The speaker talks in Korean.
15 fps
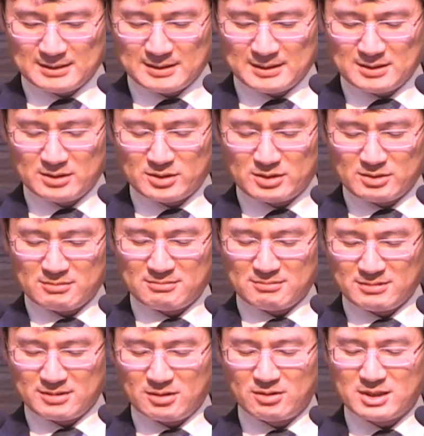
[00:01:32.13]
그래서
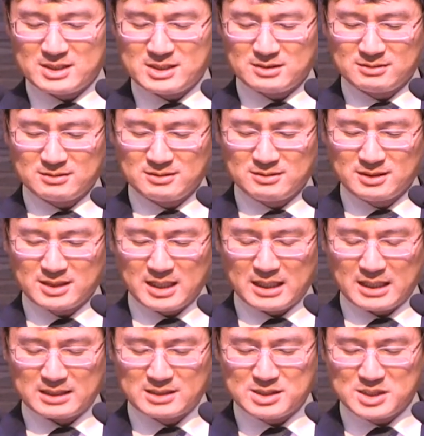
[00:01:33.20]
여러 가지 것들을 이렇게
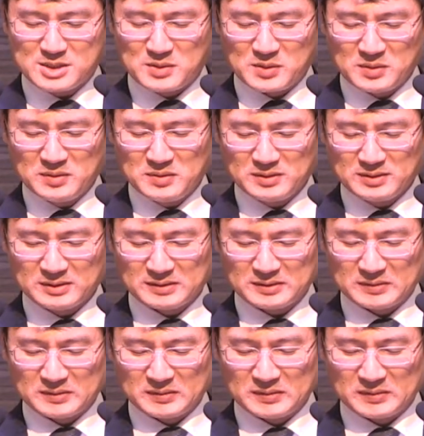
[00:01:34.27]
가르치고
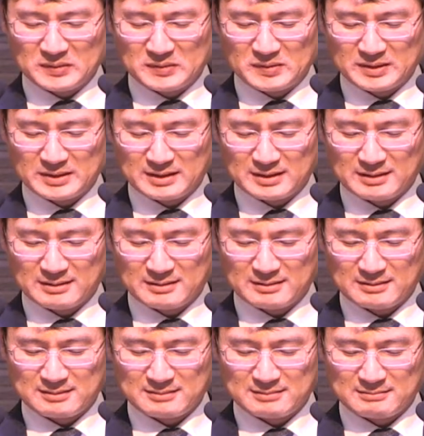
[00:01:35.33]
또 이렇게
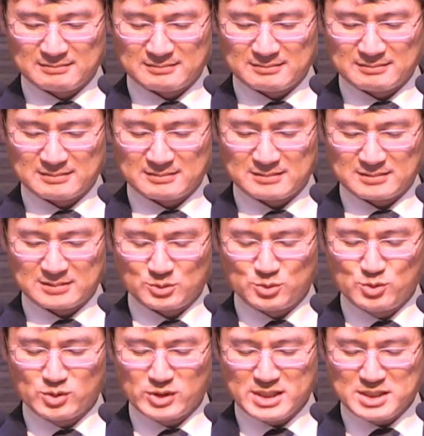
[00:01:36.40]

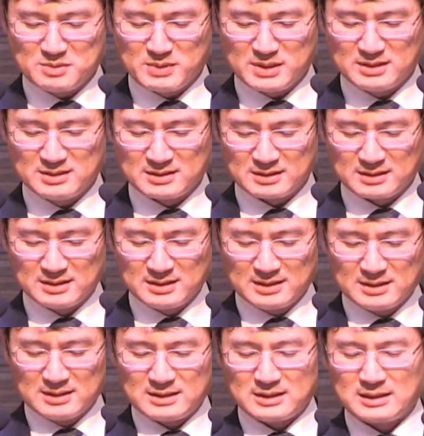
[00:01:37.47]
혼용을 했지만은
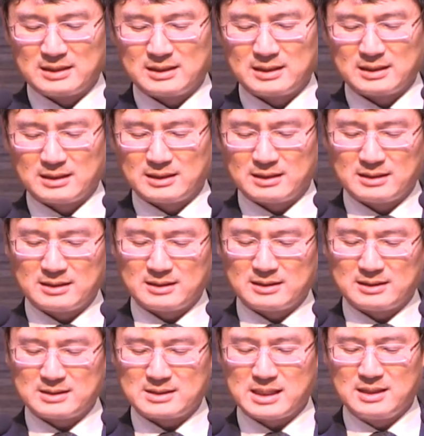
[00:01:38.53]
아,
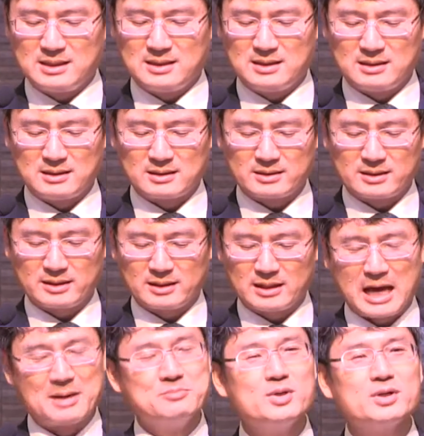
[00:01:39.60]
잘 이렇게
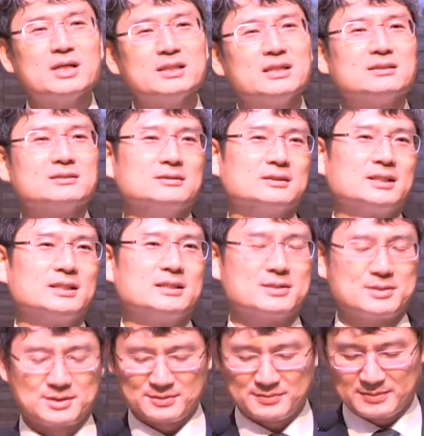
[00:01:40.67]
안 변한다는 걸
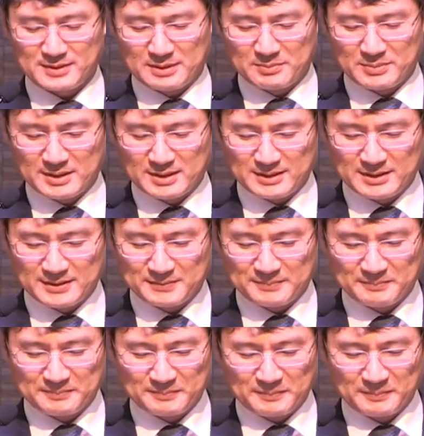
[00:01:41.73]
깨달았어요. 안 변한다.
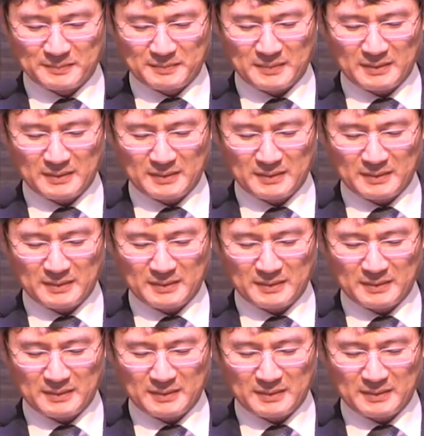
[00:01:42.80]
음,